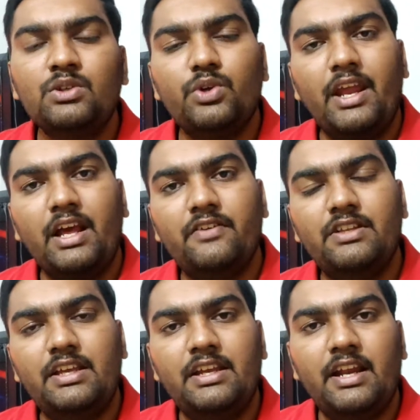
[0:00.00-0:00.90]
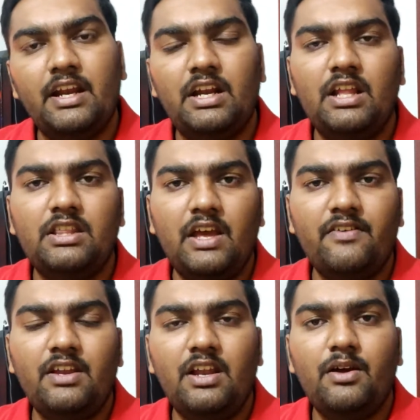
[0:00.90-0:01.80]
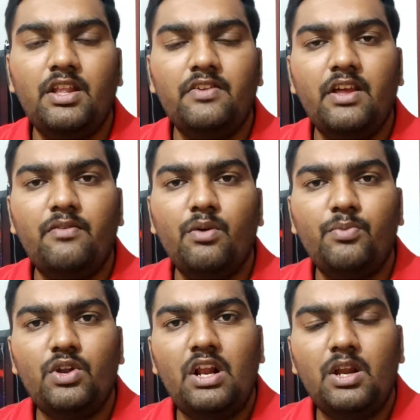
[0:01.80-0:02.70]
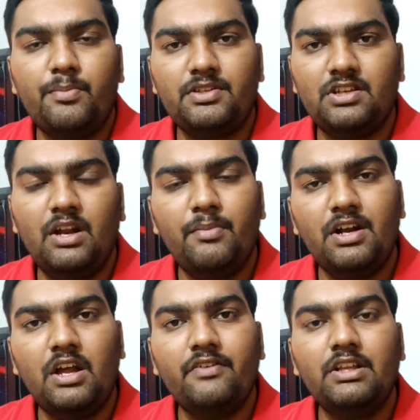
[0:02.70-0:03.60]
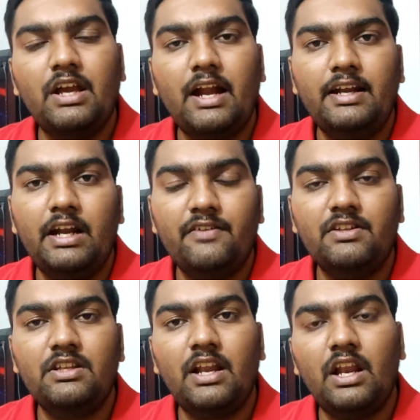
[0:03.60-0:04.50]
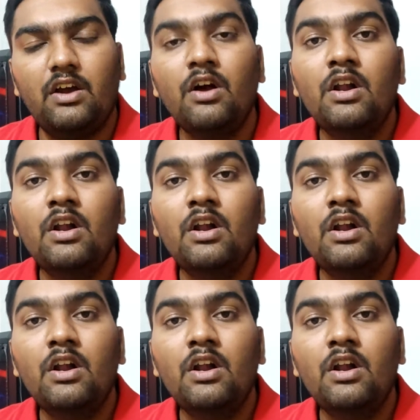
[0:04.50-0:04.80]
ஸோ எனக்கு வந்து இன்டர்நெட்லாம் தேவையில்லை அதாவது எவ்வளோ போனாலும் எனக்கு பிரச்சனை இல்லை பட் நான் வந்து கண்டென்ட்டை வந்து நல்லா